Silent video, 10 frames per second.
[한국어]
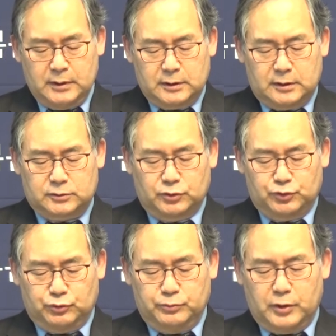그래서
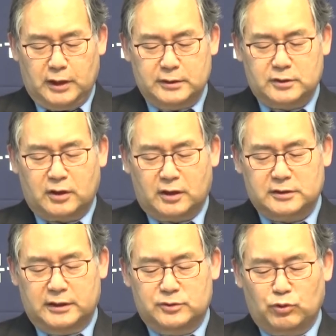유명한
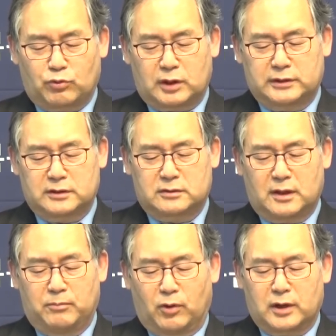철학자인
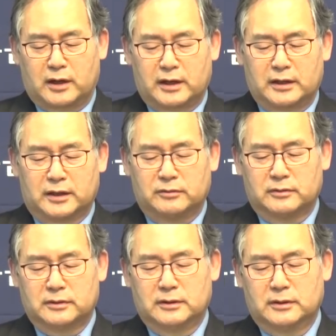소크라테스가 뭐라 그랬나요?
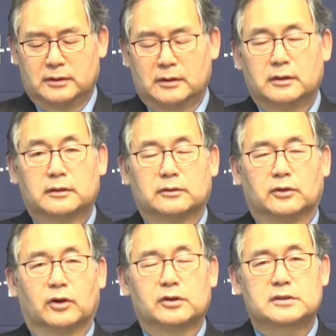
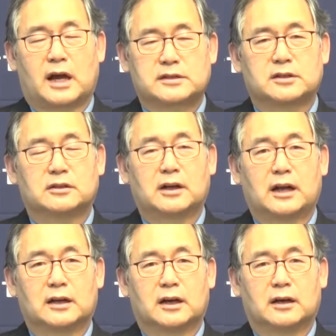너 자신을
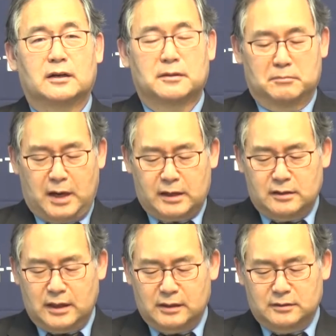알라
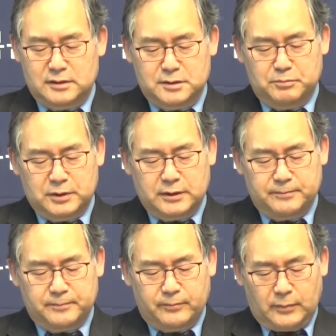말을 한 것입니다.
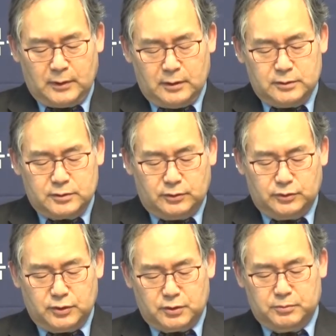
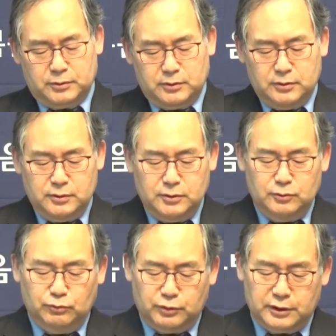성도 여러분,
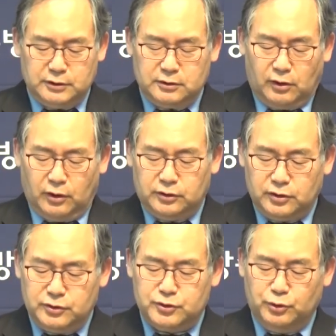우리는
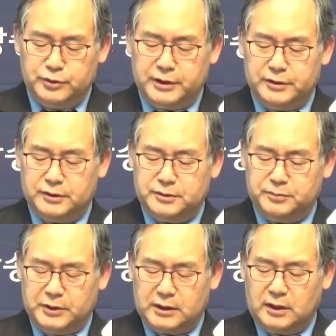어떤
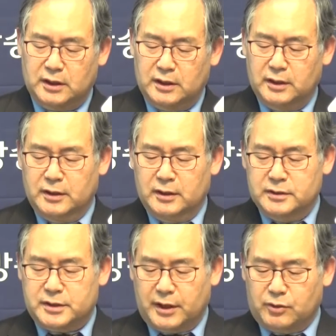존재였습니까?
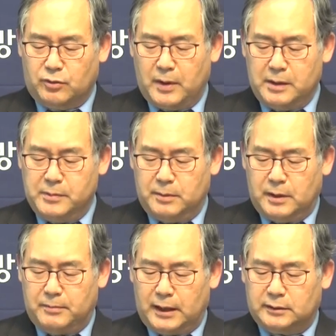죄로
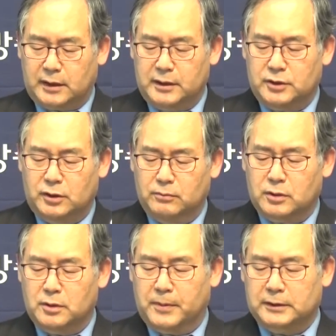말미암아 마땅히
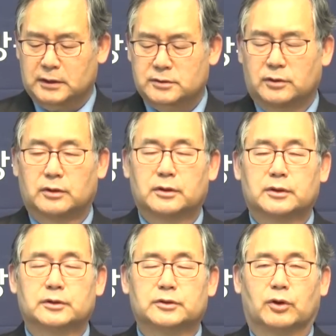형벌을 받아서
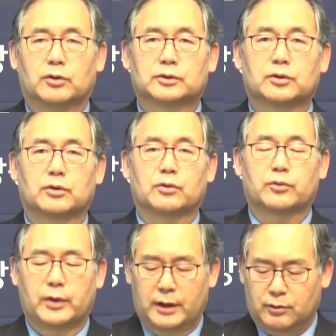
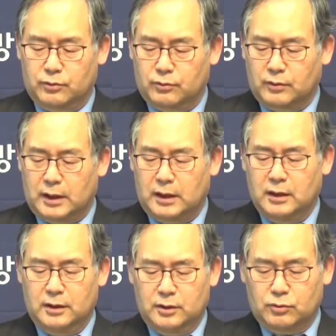영원토록
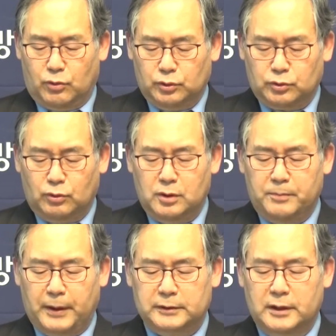괴로움과 고통을
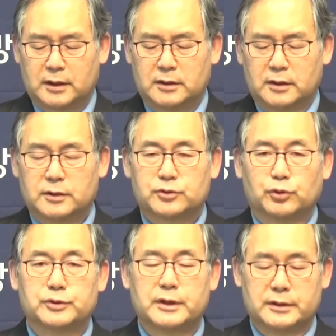받아야 할
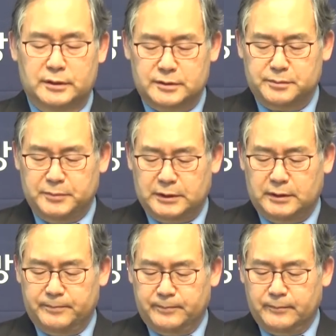존재였습니다.
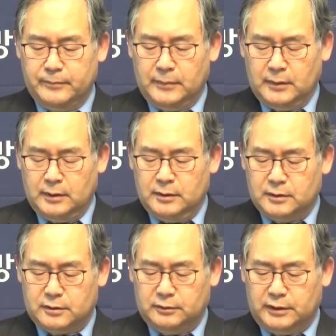
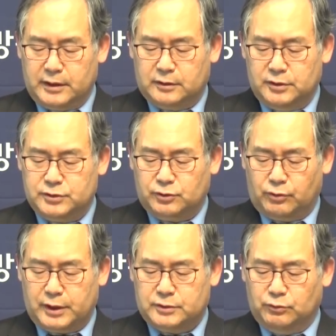그런데
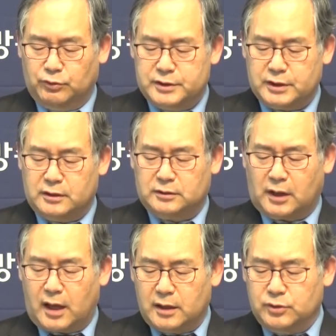그리스도께서 우리 죄를
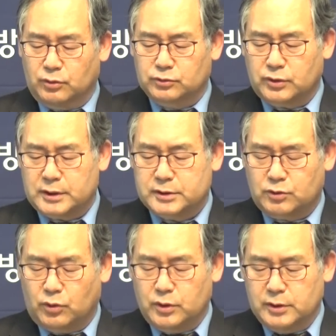다
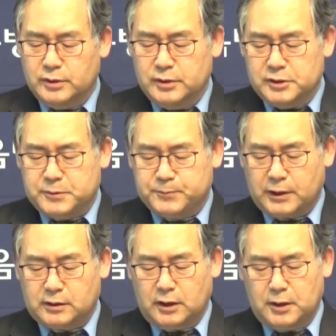용서하시고
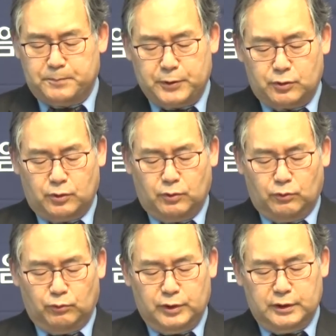십자가의
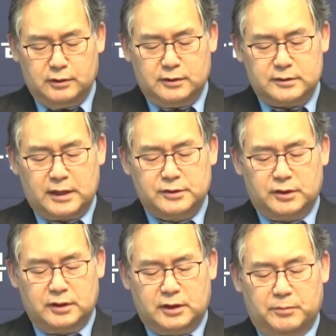피로 우리를
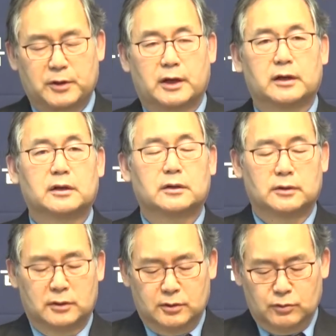사셨기 때문에
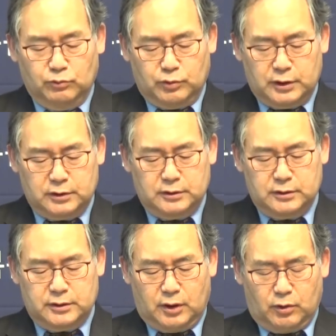
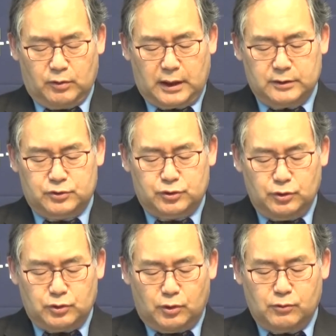우리는 영원한
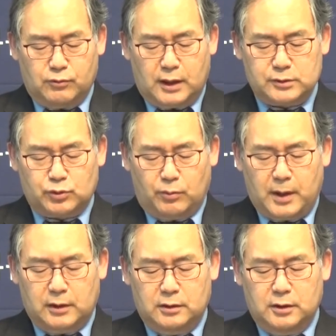즐거움과
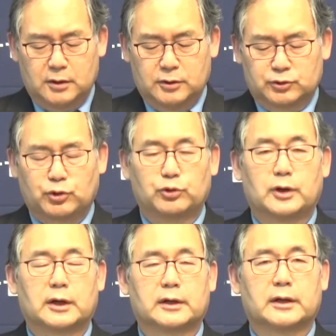소망을
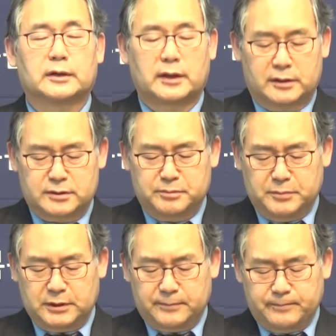소유하게
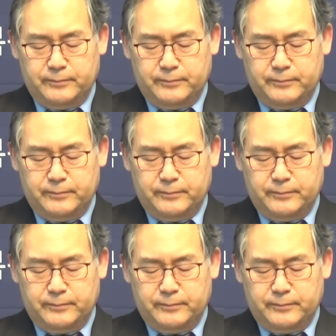되었습니다.